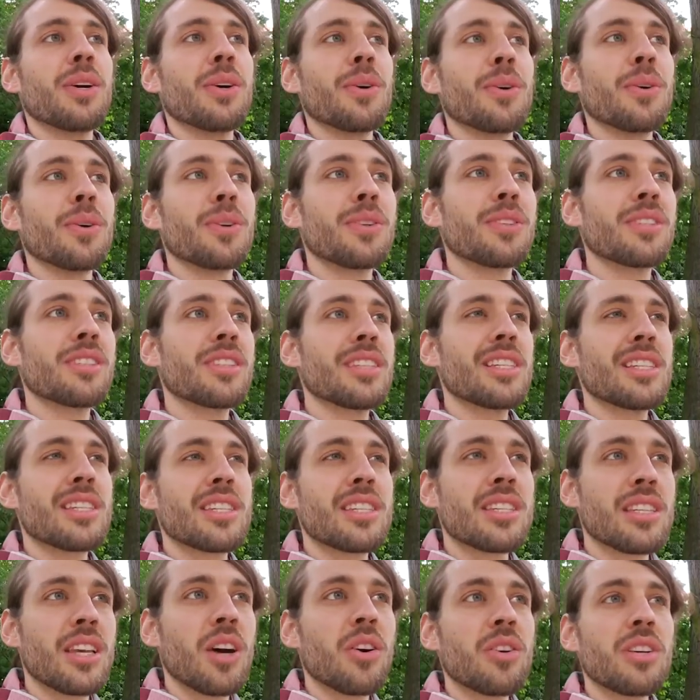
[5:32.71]
Und es
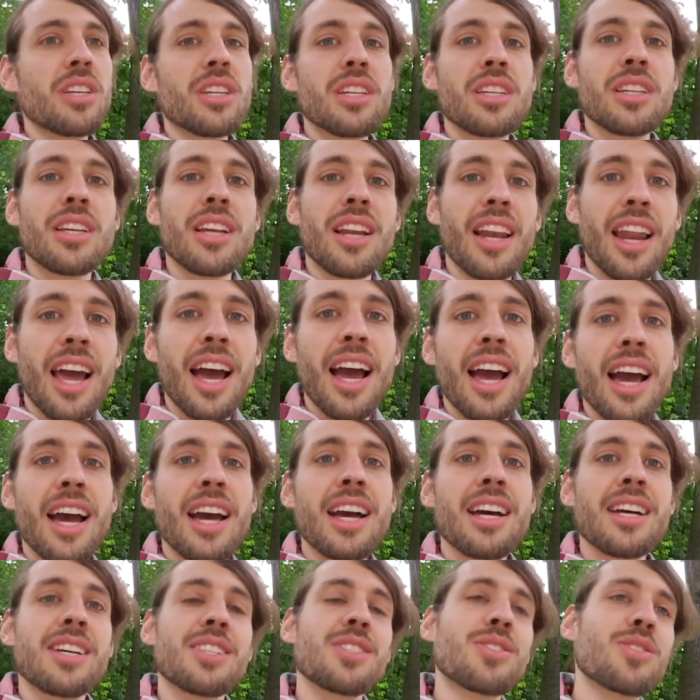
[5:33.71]
ist auch nicht
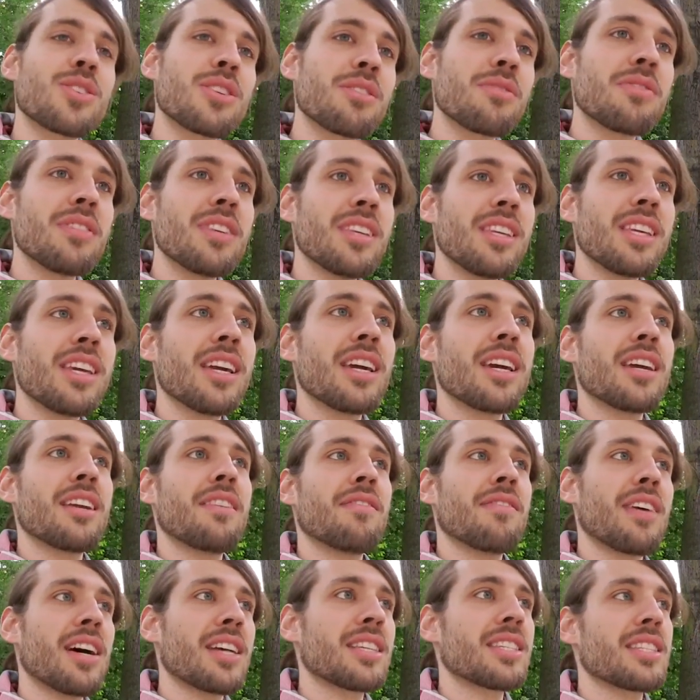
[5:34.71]
klar zu
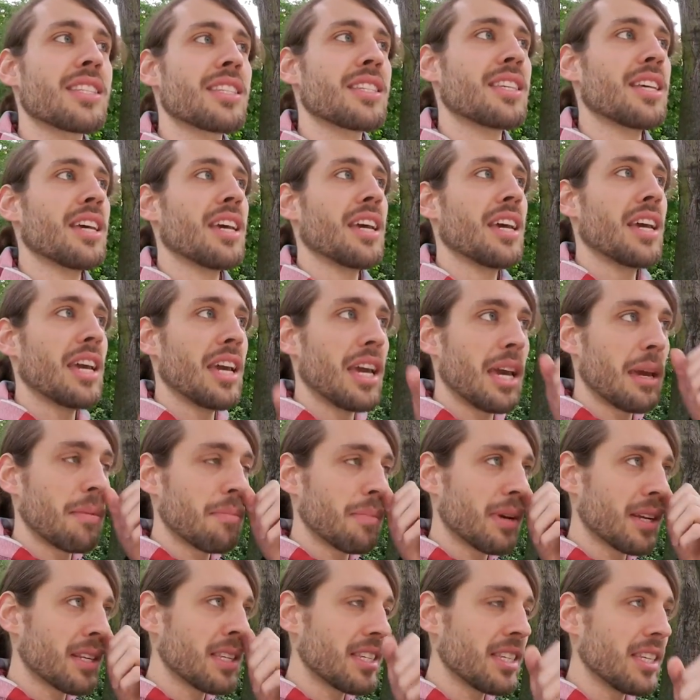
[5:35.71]
definieren, was
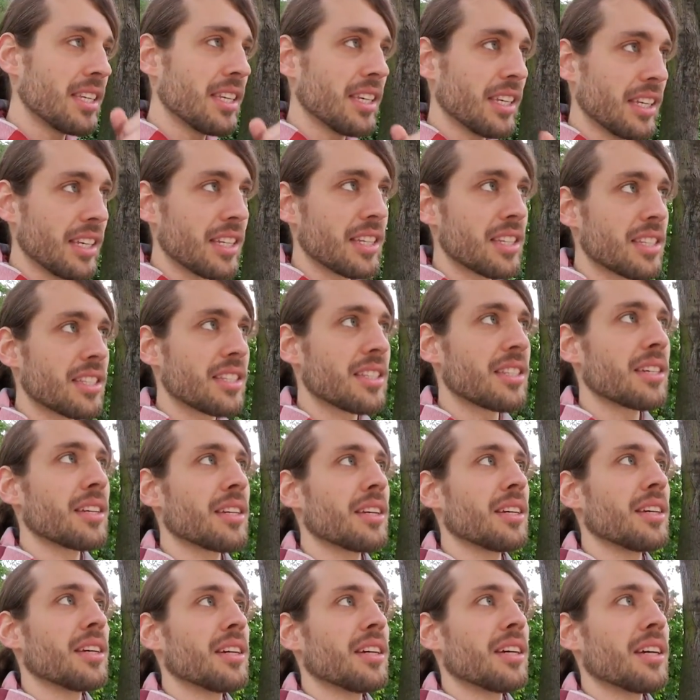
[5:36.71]
Empathie ist.
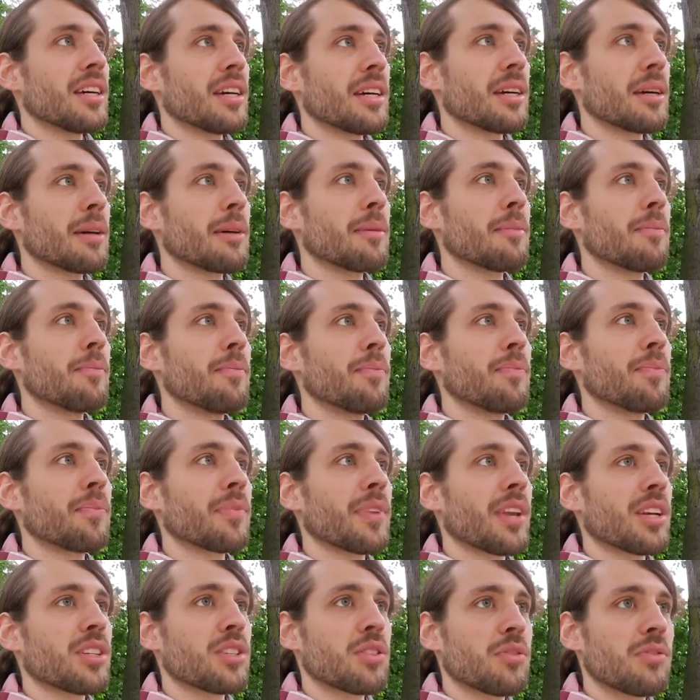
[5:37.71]

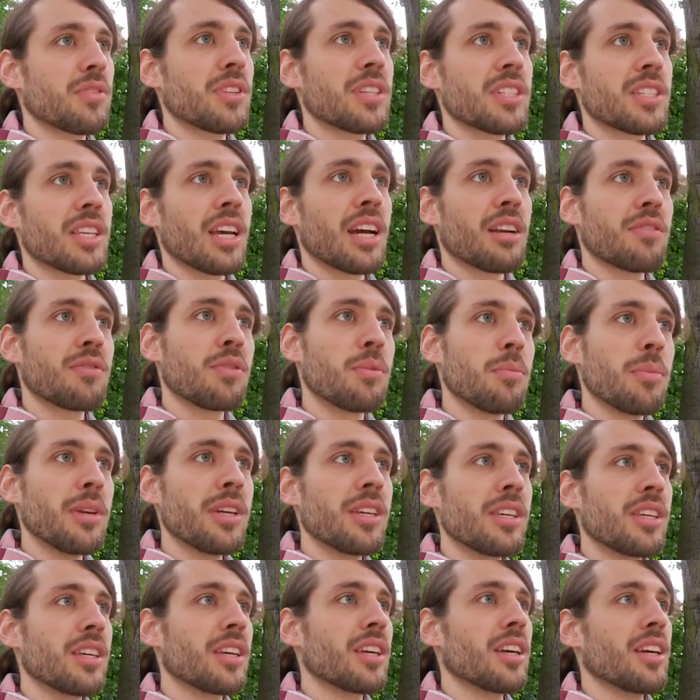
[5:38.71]
Ähm, also wie gesagt, für
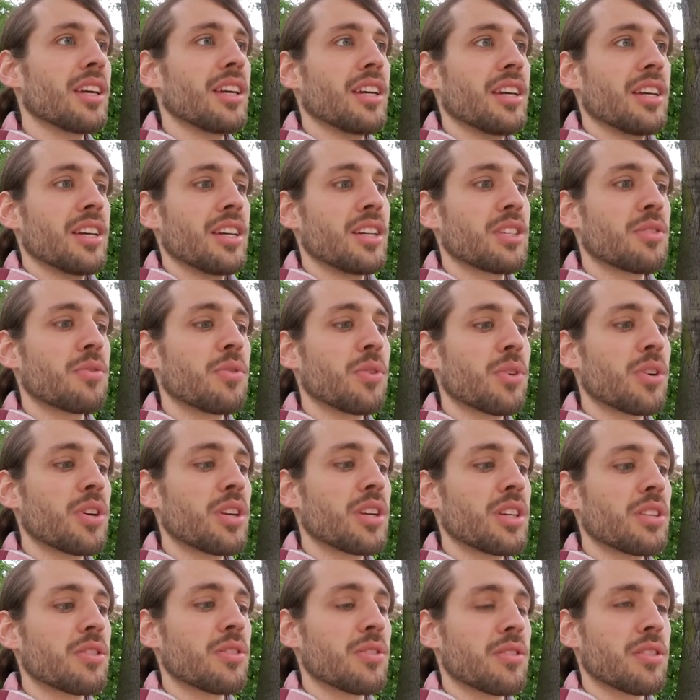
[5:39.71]
mich ist
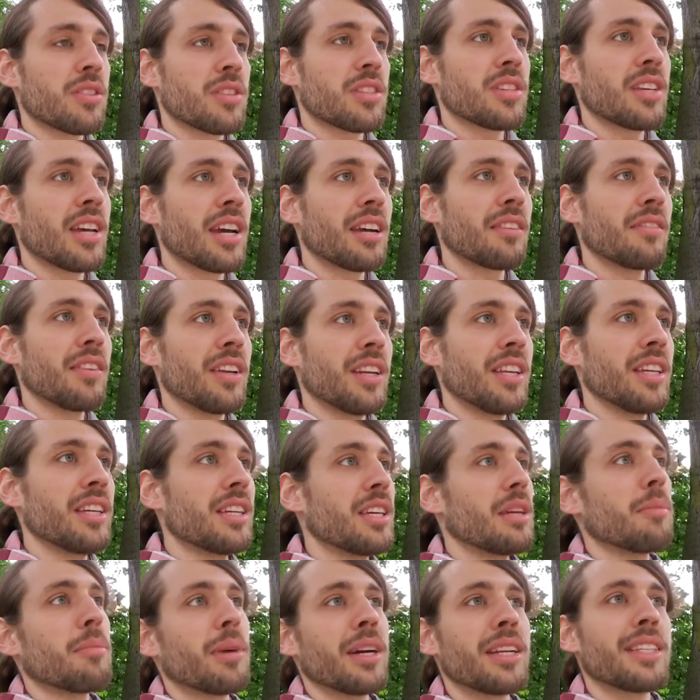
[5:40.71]
wirklich sozusagen, wenn ich
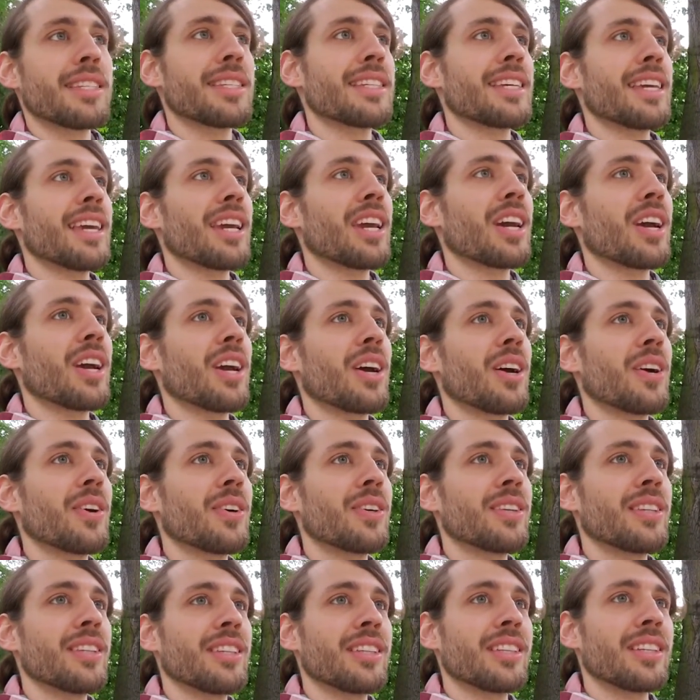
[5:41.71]
jemanden sehe
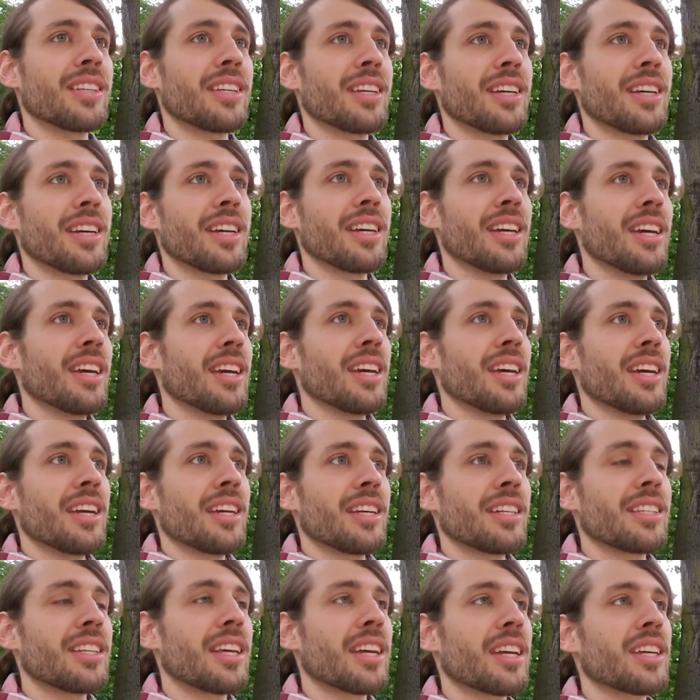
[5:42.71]
und äh,
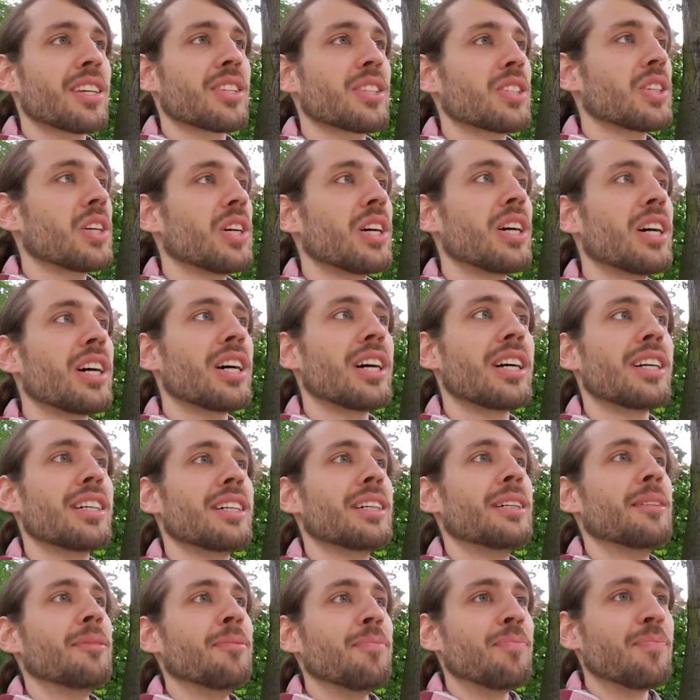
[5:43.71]
ich denke so, oh,
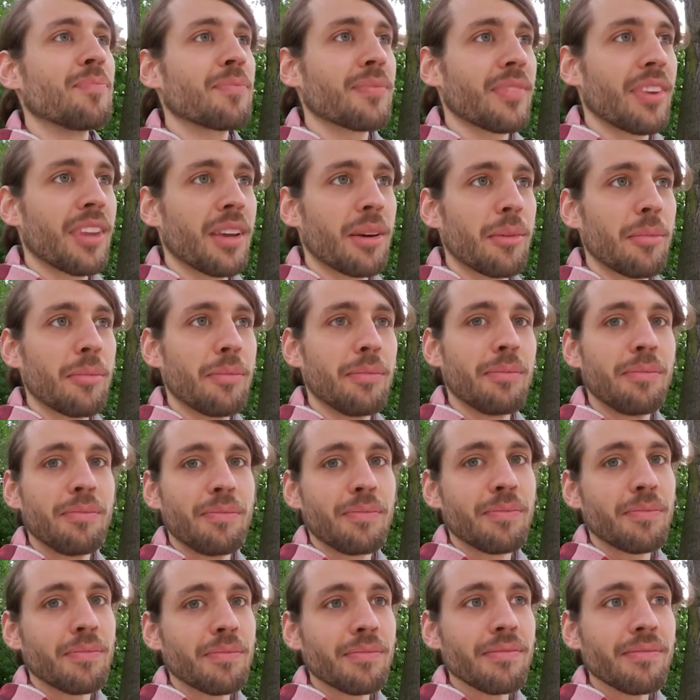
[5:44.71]
ähm,
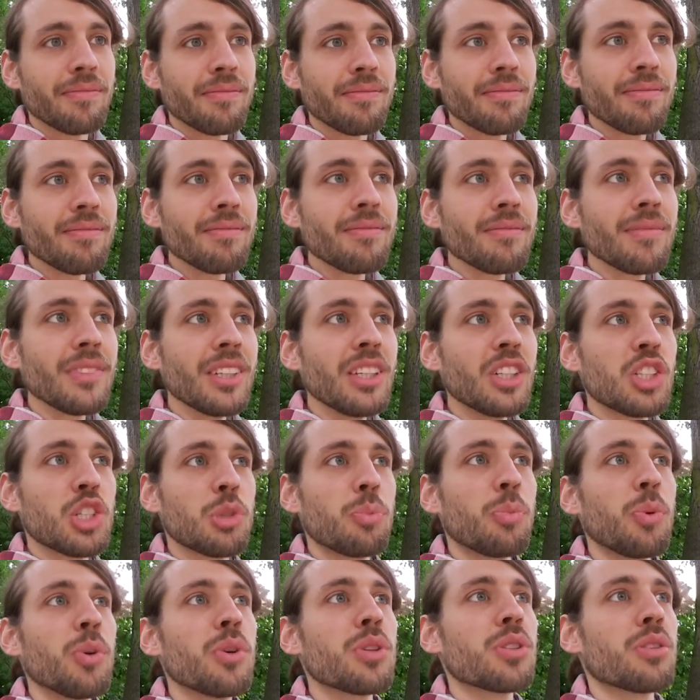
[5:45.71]

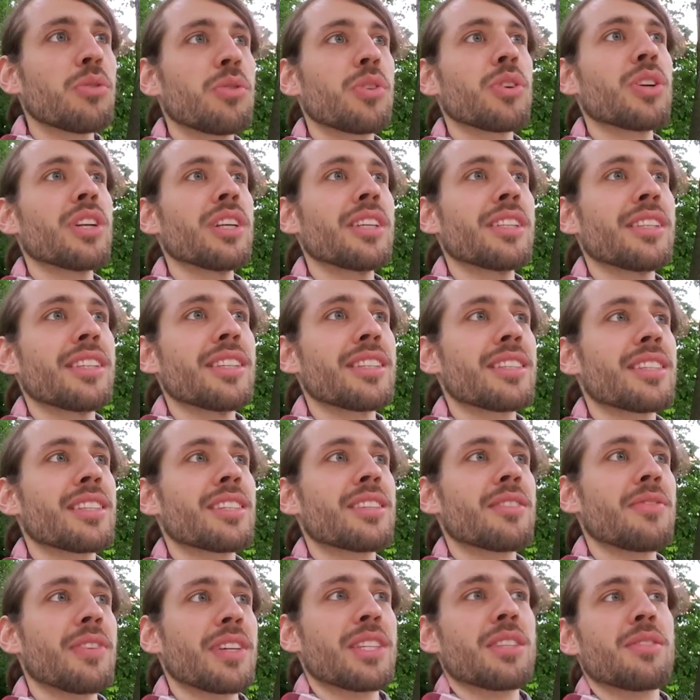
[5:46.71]
spüre so wirklich dieses,
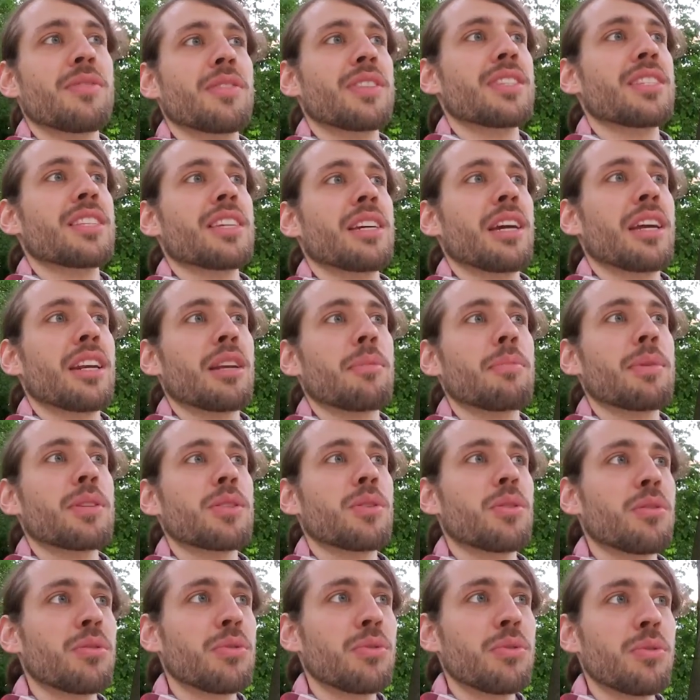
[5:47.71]
was, was die andere
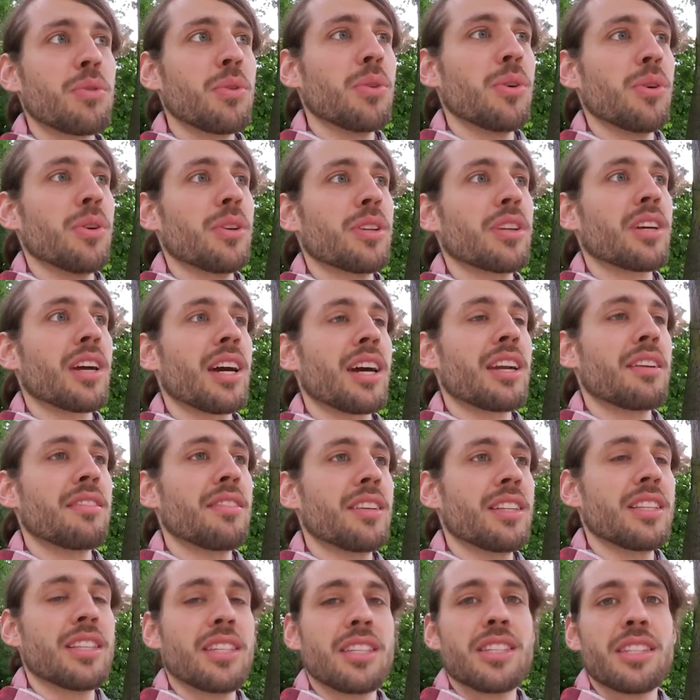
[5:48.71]
Person fühlt. Gerade
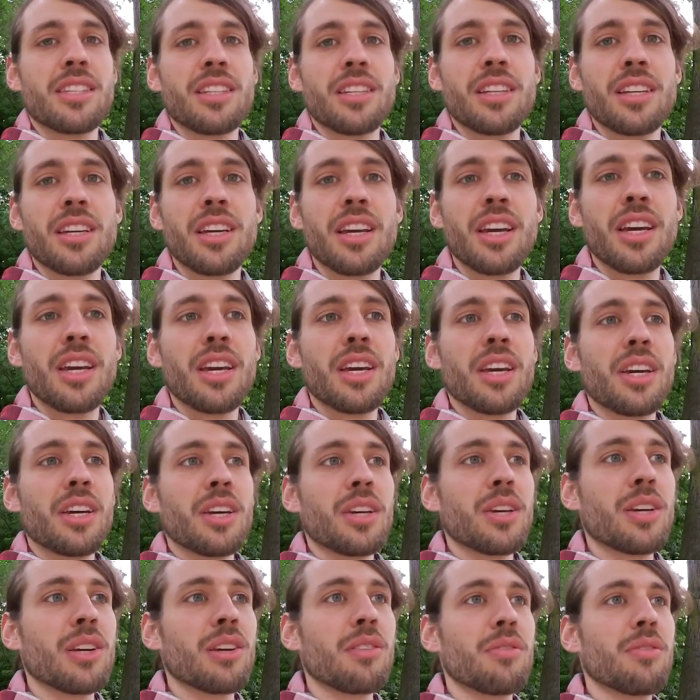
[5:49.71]
wenn es äh,
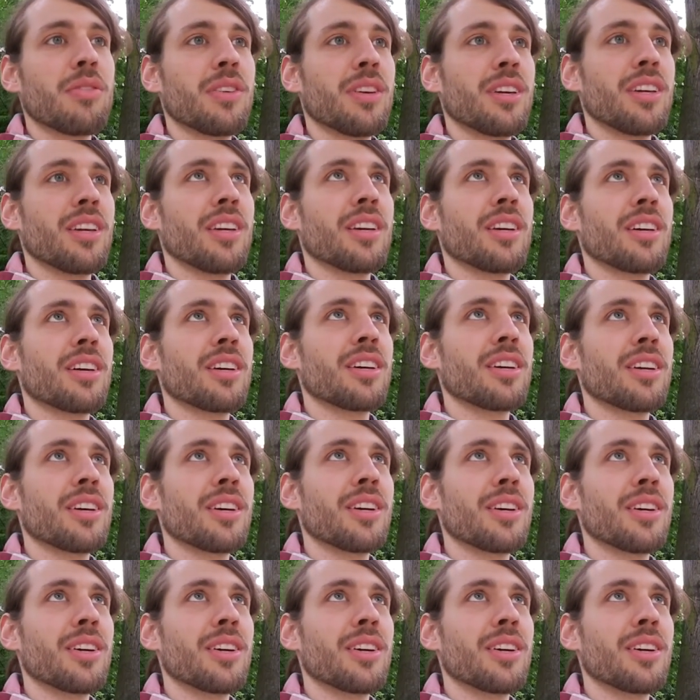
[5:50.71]
irgendwie, äh,